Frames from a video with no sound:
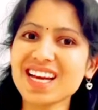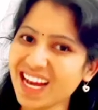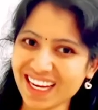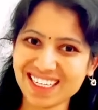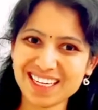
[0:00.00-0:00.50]

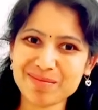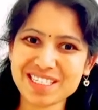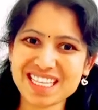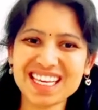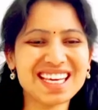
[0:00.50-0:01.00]
హాయ్ అండి
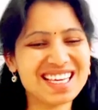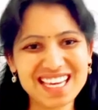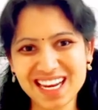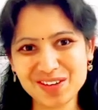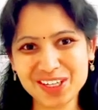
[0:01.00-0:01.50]
నమస్తే
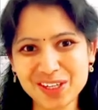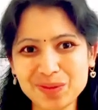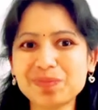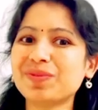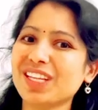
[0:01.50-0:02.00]
ఎలా ఉన్నారు
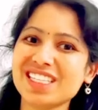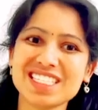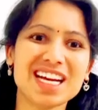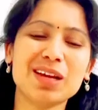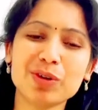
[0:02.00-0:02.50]
నేను
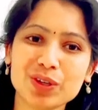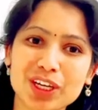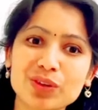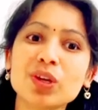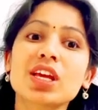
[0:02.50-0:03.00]
చాలా
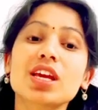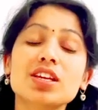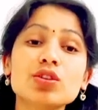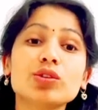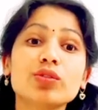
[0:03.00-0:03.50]
బాగున్నాను సో
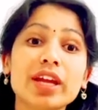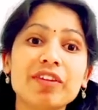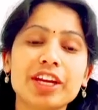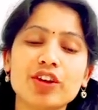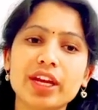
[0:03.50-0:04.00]
టుడే
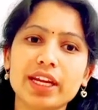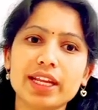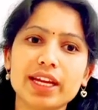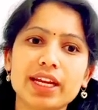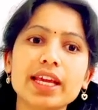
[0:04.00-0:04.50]
వీడియో ఏంటి
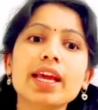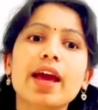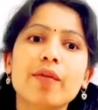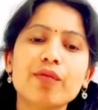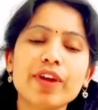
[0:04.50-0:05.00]
అంటే
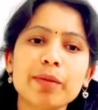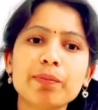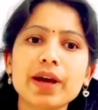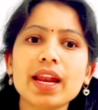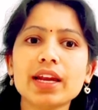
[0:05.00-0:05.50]

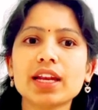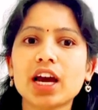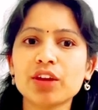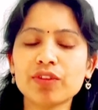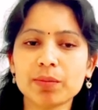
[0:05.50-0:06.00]
వెర్బల్ అండ్
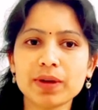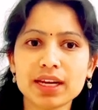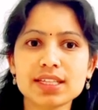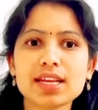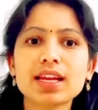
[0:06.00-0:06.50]
నాన్ వెర్బల్
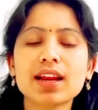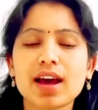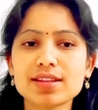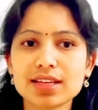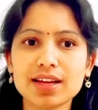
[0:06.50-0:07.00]
రీజనింగ్
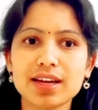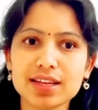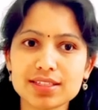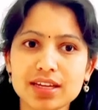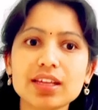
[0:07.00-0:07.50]
లాజికల్
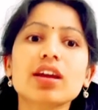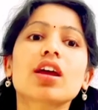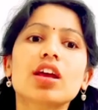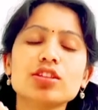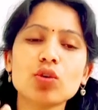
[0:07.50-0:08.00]
రీజనింగ్
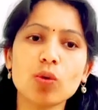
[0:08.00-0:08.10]
సో